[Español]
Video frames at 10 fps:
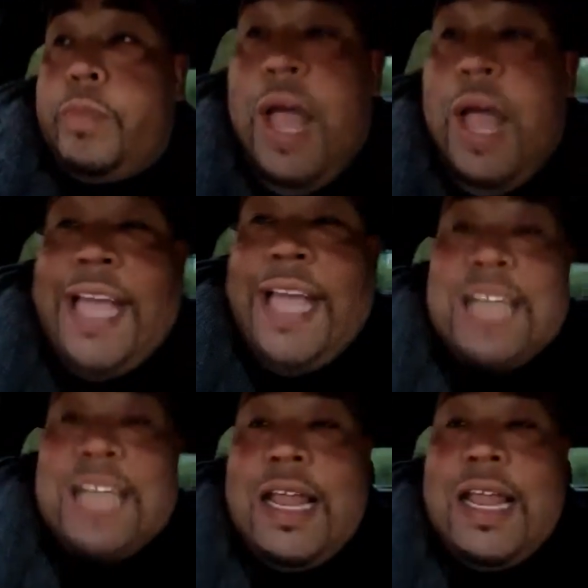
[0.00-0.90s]
Ahí
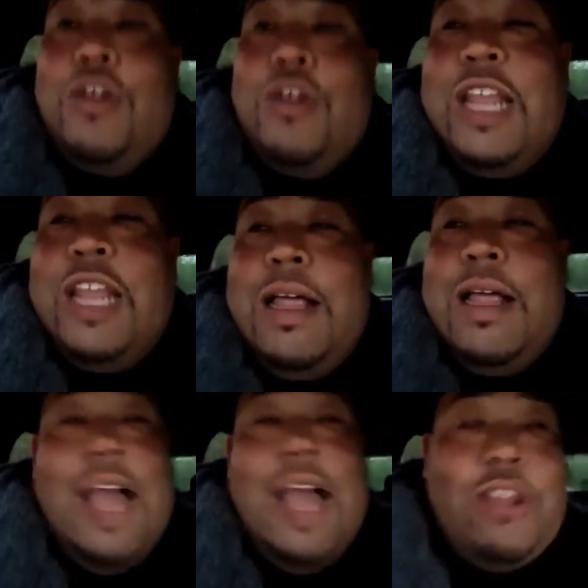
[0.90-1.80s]
salen los de las,
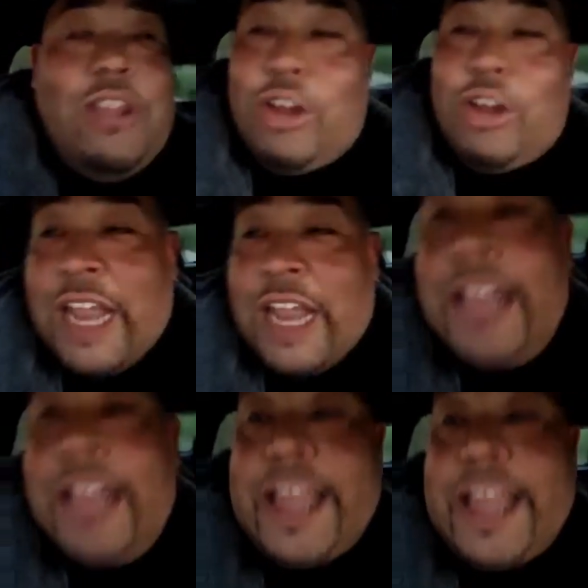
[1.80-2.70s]
de las
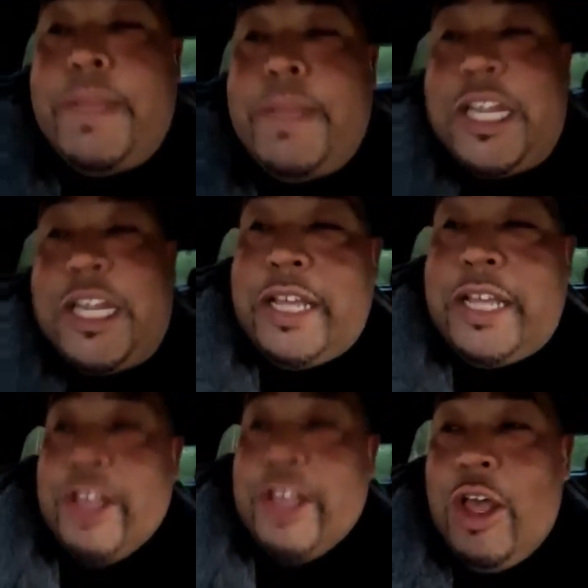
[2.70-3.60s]
estrellas Michelin.
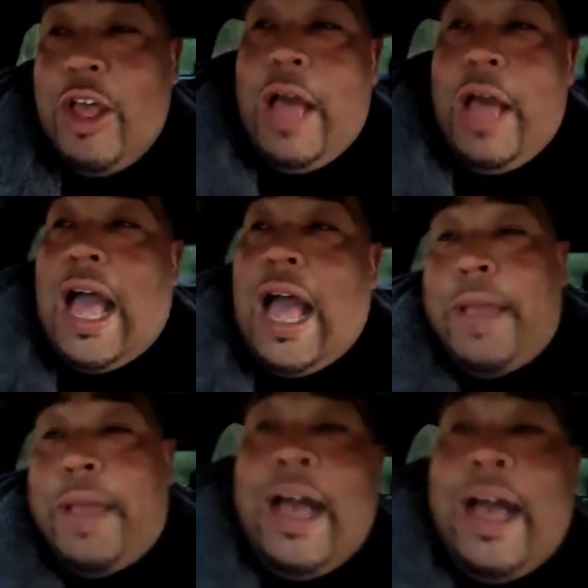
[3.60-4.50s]
Ah,
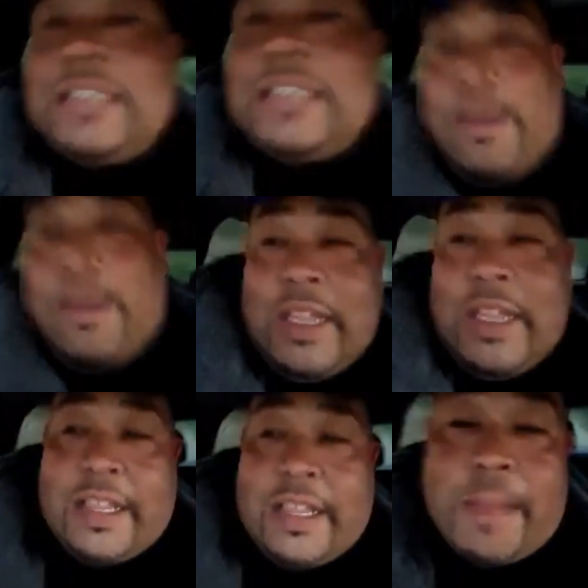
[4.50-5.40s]
Melaza, que cuántas
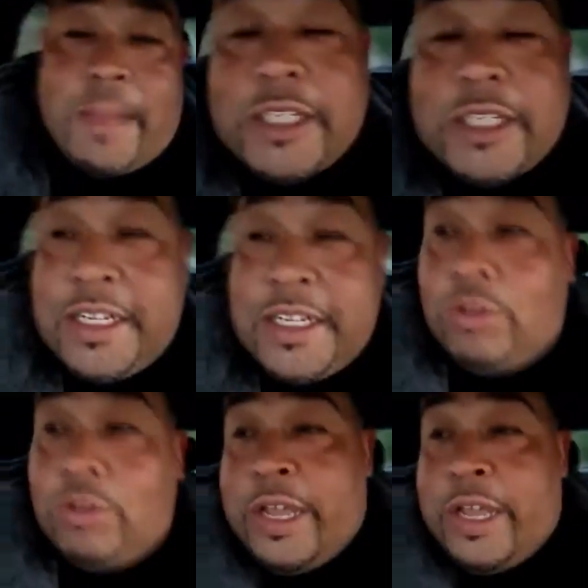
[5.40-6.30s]
estrellas Michelin
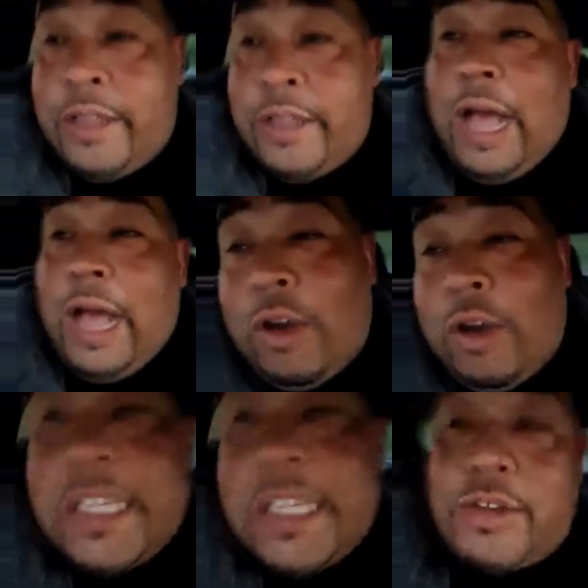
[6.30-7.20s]
tú tienes. Ahora
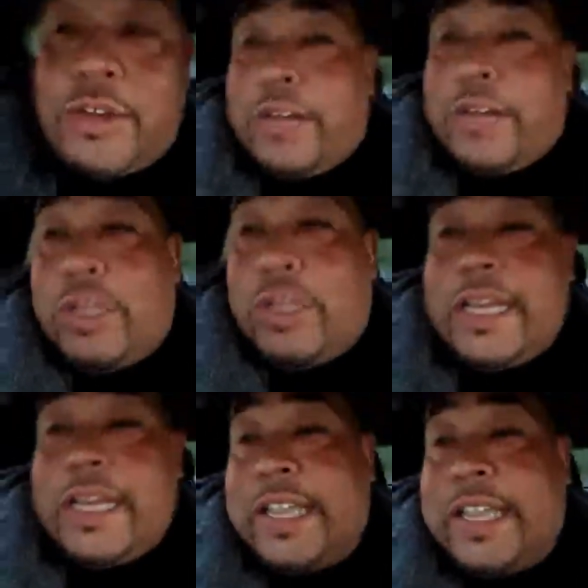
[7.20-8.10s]
sé yo que tú tienes
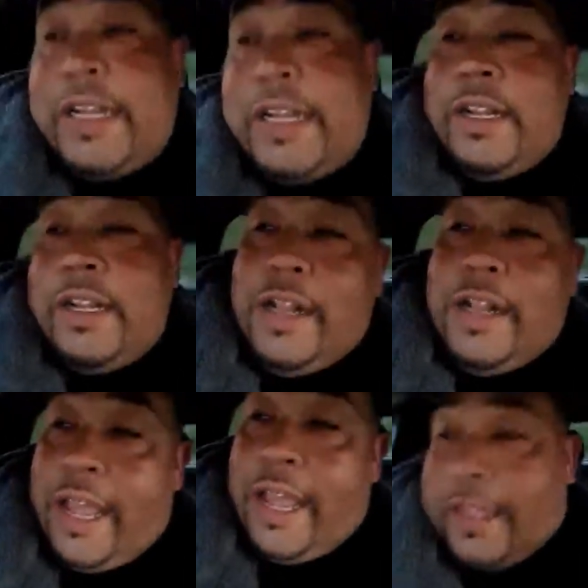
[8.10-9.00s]
que ser
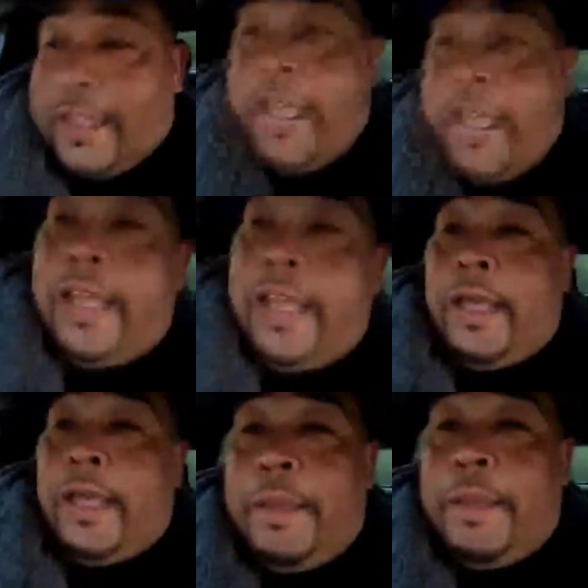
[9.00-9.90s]

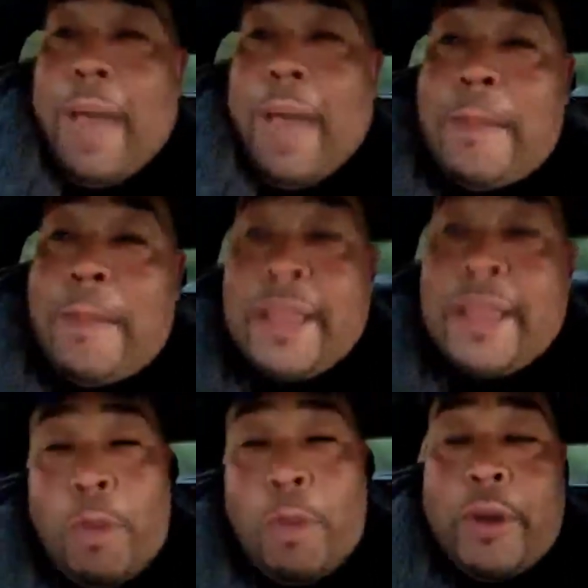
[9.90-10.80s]
este
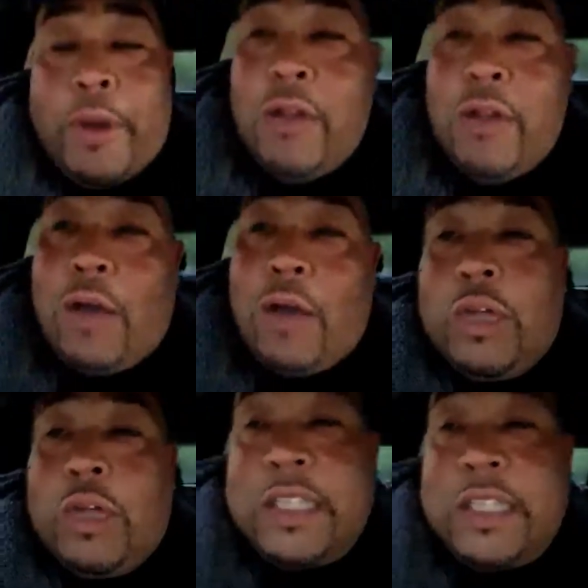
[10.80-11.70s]
paramédico para ponerle una
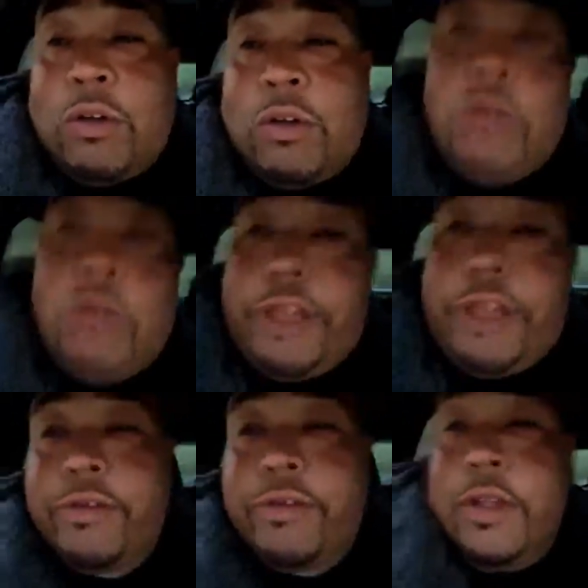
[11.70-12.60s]
cura si te cortas un
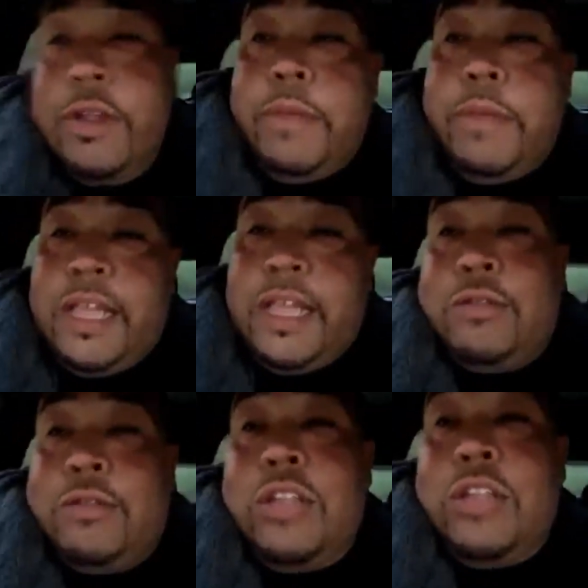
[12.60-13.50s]
dedo. ¿Me
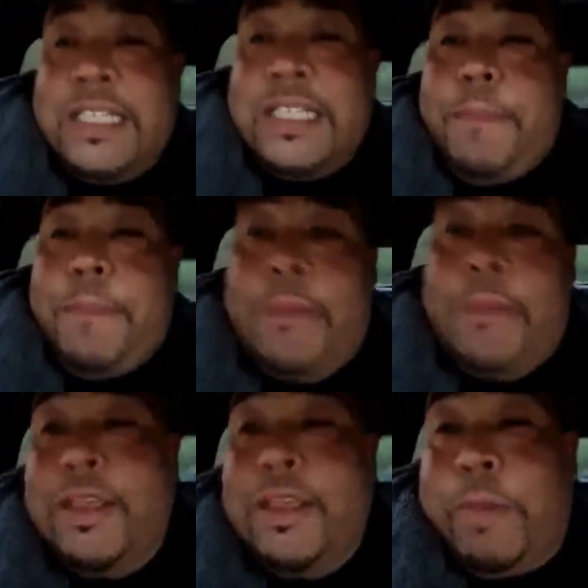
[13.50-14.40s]
entiendes? Tú no tienes que ser
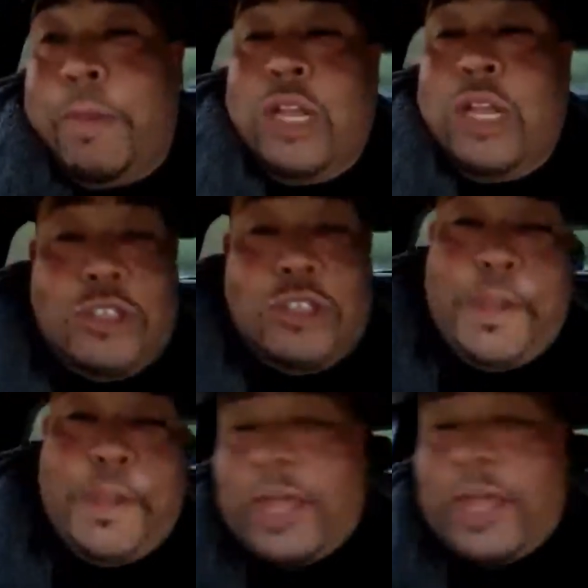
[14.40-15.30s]
paramédico para untarte un
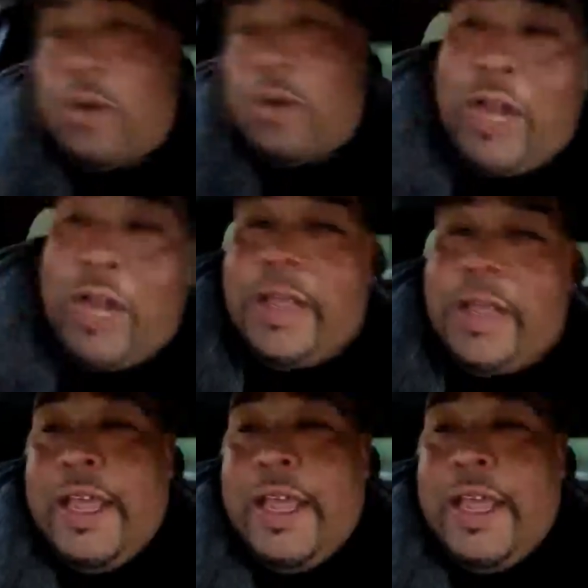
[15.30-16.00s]
chipito de alcohol y,